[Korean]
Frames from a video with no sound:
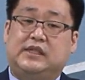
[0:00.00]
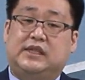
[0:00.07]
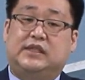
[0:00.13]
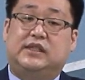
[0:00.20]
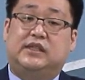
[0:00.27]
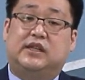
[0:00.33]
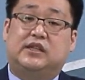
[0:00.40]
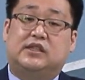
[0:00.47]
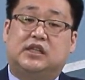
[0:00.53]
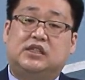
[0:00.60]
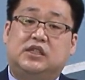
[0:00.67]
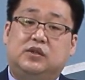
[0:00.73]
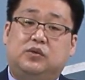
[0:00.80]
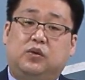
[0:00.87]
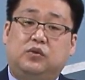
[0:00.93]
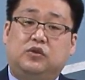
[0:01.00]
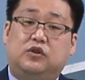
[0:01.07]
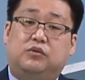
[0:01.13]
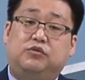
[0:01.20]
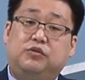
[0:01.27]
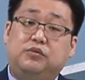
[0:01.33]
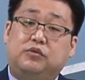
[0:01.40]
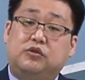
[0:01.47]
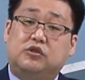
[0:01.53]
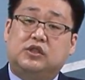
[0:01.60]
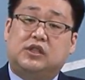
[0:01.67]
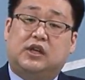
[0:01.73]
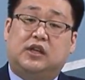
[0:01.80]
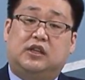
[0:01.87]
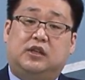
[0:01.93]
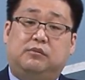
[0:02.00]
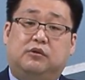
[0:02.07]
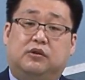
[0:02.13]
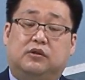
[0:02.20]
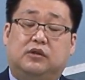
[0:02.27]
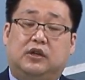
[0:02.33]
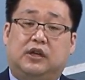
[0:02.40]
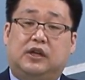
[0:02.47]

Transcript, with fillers: 제사장이 자신의 돈으로 품꾼을 사게 되면